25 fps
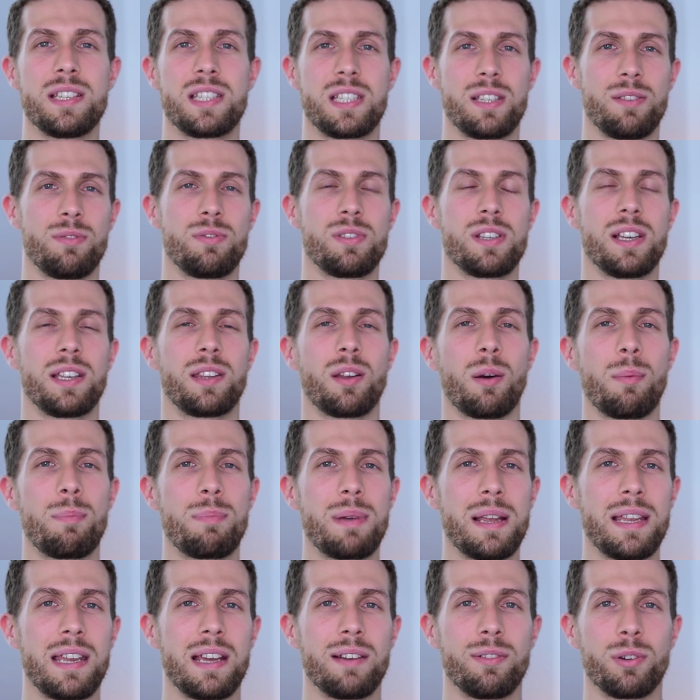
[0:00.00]
si vous êtes en
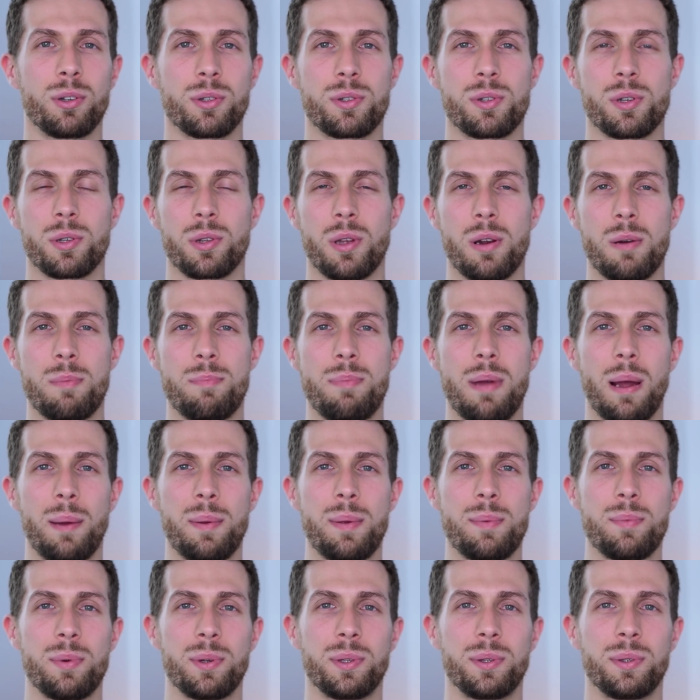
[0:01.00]
pleine aventure dans le
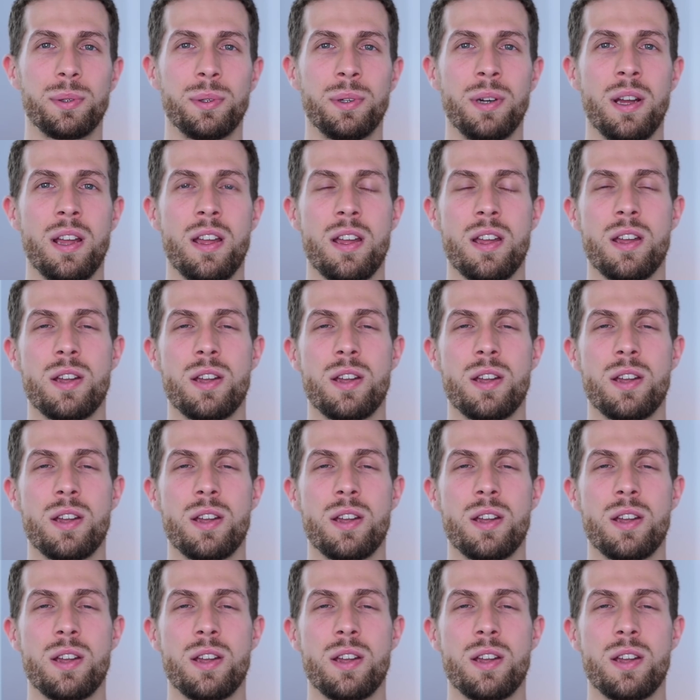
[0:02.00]
permis moto,